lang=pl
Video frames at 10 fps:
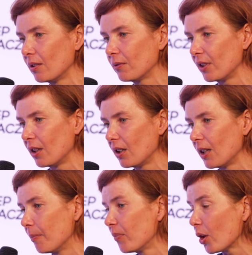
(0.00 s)

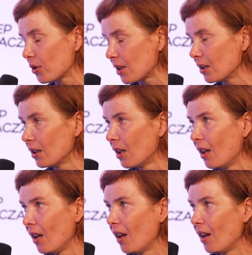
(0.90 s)
w nocy,
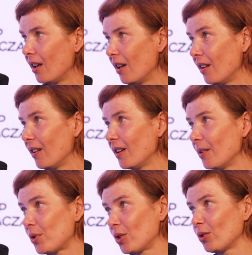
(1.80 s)

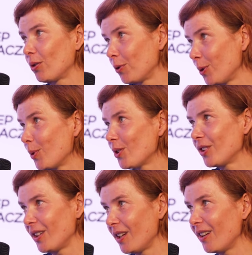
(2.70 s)
e, przygotowujmy
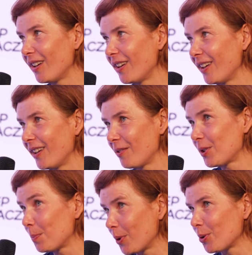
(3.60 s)
się e, w
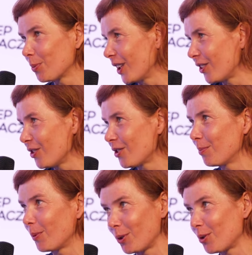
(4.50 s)
sposób taki,
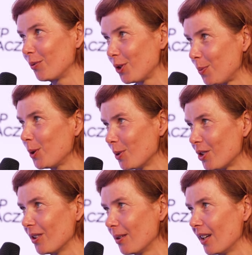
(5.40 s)
że po prostu wyśpimy
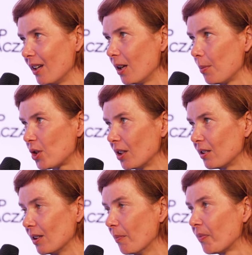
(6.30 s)
się e,
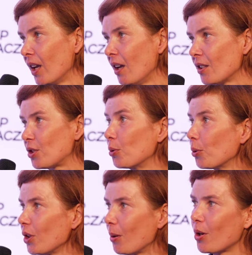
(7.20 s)
przed tym.
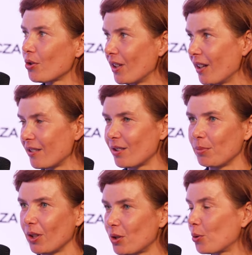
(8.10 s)
Snu nie można
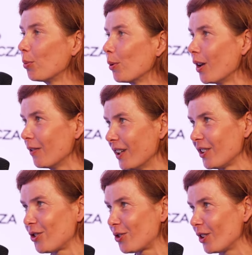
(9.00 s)
sobie
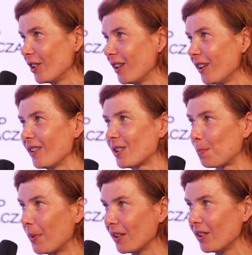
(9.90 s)
skumulować, czyli e,
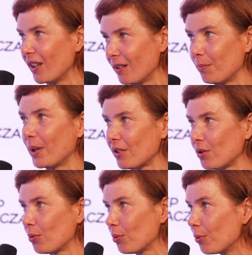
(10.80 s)
spanie
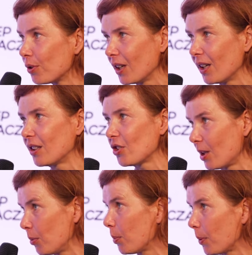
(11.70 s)
bardzo długie też
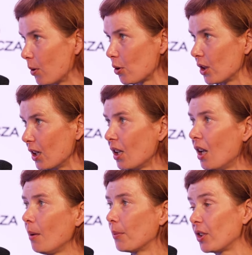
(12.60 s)
nam nie pomoże,
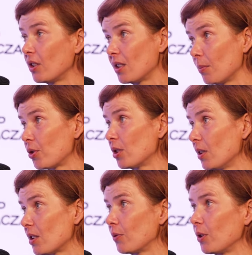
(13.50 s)
bo wtedy
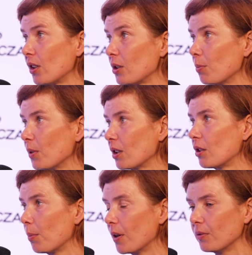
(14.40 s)
zaburzymy swój rytm
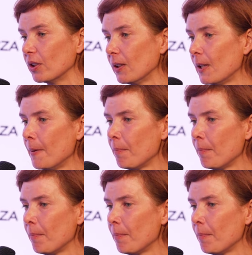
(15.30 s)
dobowy.